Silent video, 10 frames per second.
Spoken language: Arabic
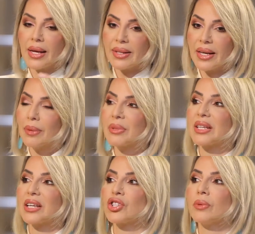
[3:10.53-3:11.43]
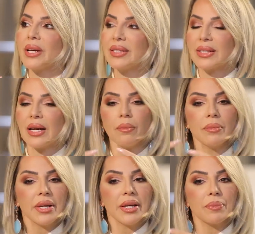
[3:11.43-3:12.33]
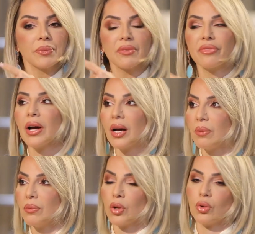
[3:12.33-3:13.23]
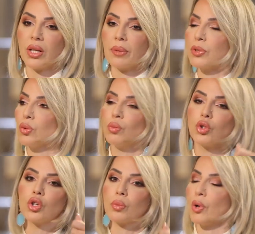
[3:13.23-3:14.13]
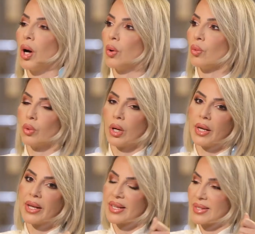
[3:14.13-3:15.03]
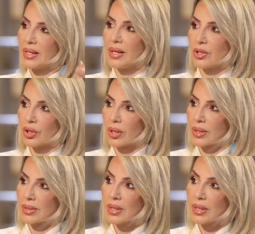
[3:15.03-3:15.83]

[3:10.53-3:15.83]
نحن بنترجمها انتقام هي بتنفهم انه انا بدي اقوم اضربه او اذيه للشخص